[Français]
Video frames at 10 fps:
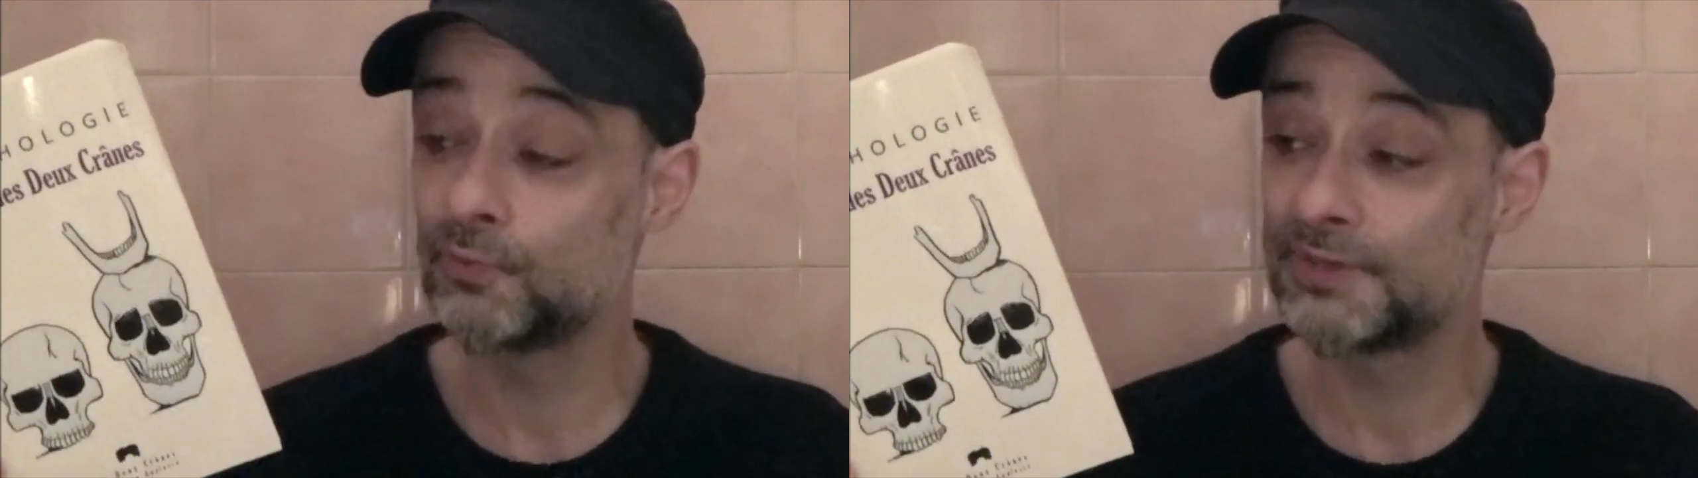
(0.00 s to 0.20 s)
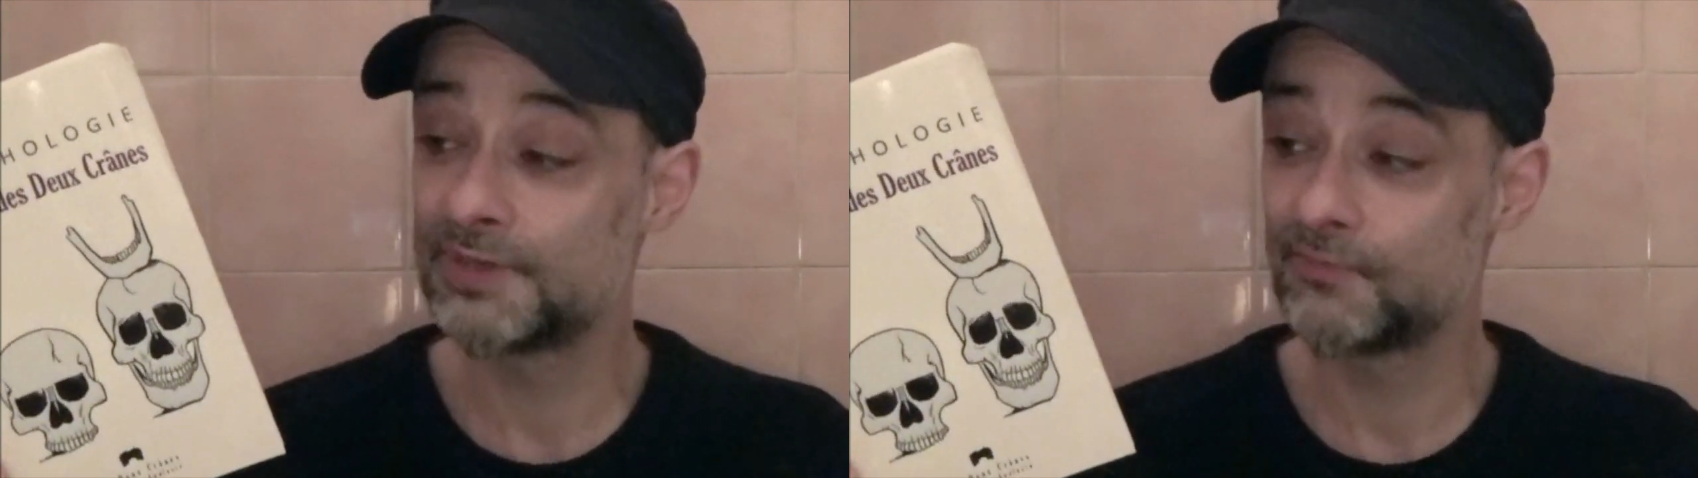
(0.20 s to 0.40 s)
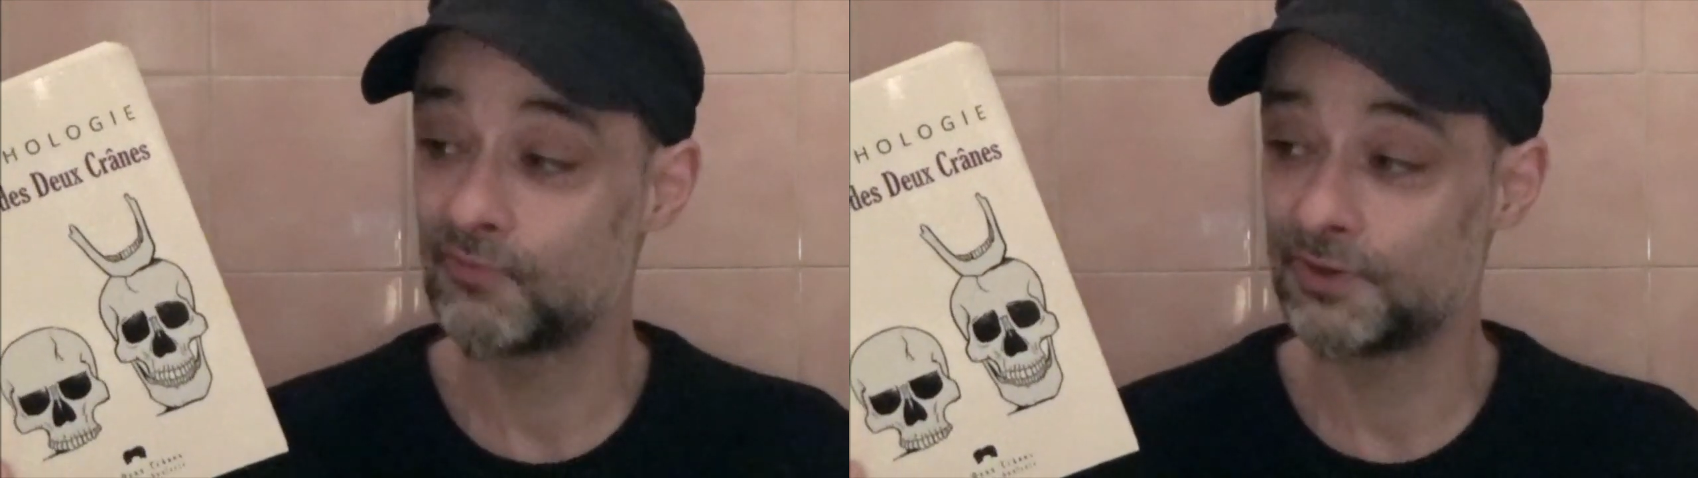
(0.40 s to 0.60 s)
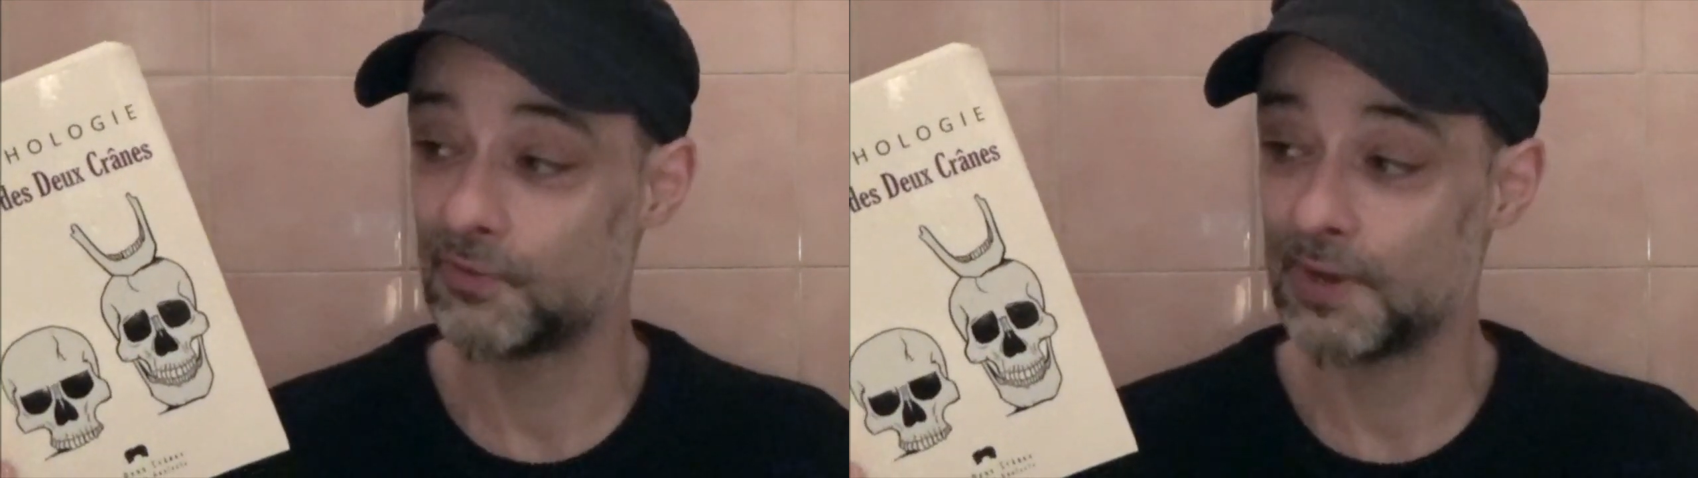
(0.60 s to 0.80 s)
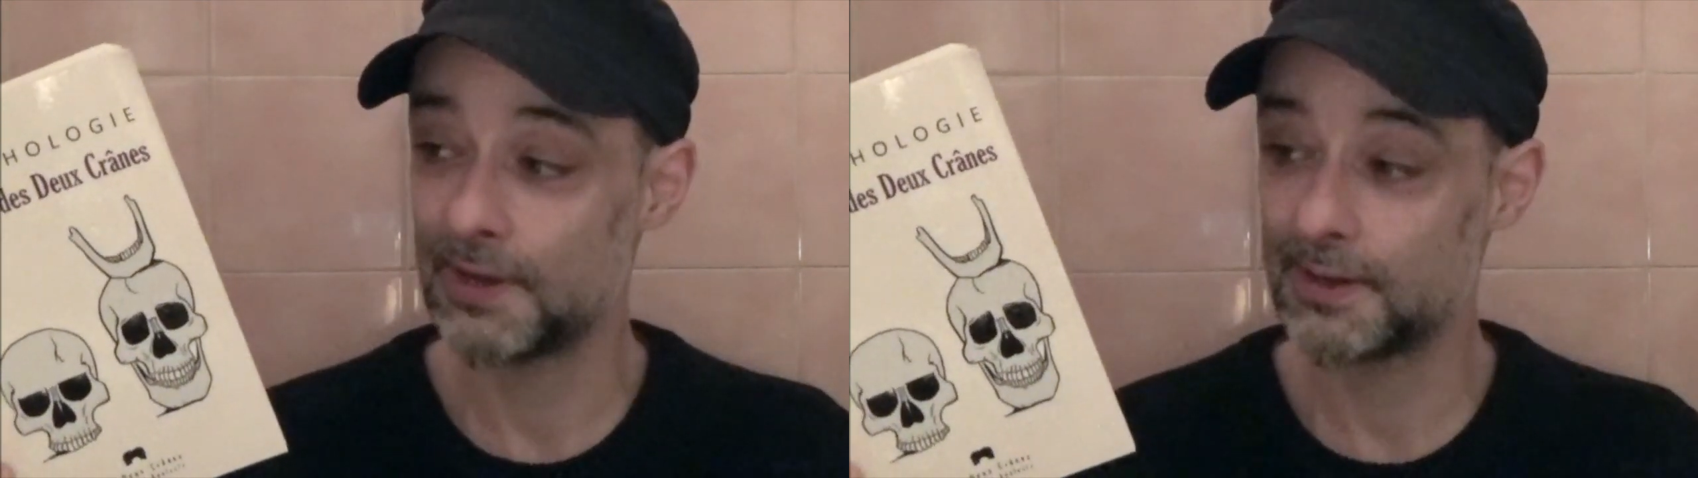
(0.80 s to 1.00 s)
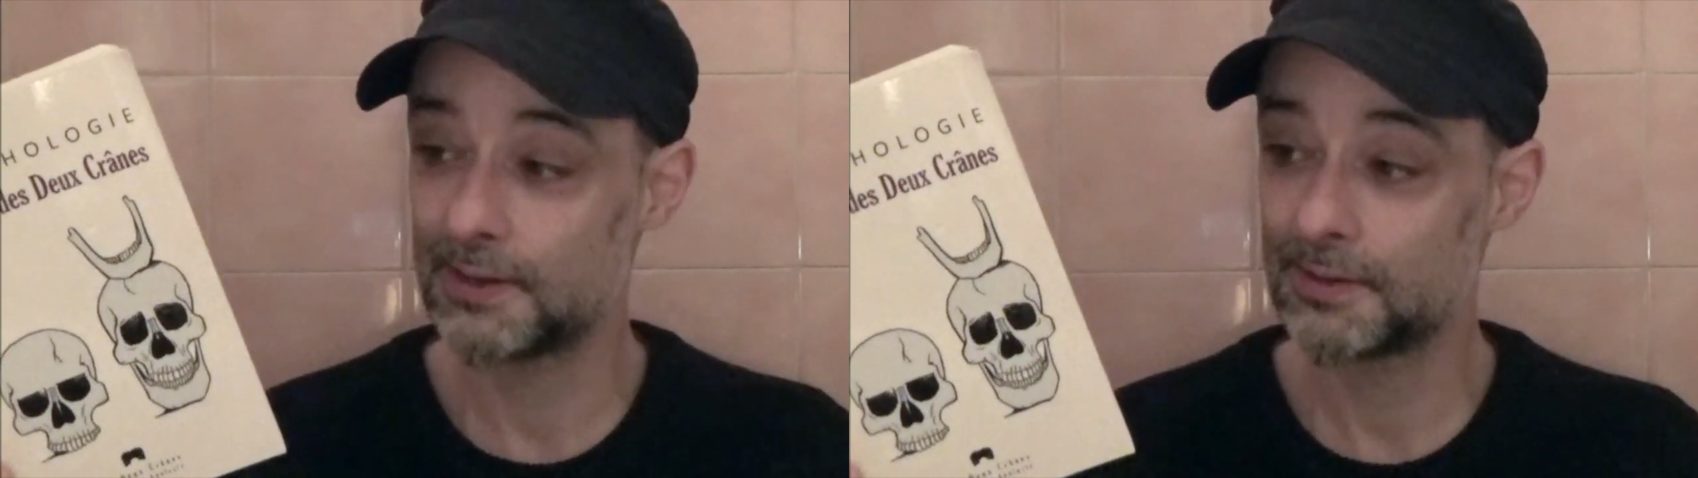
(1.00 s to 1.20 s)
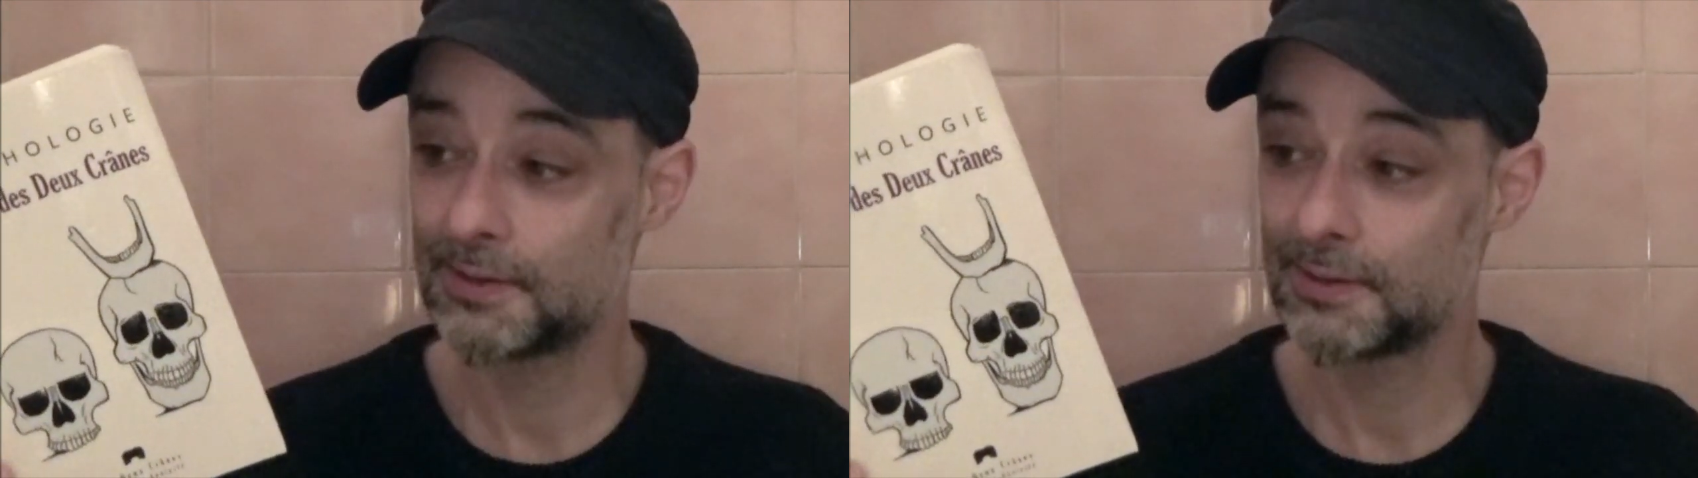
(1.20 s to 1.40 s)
petit point noir,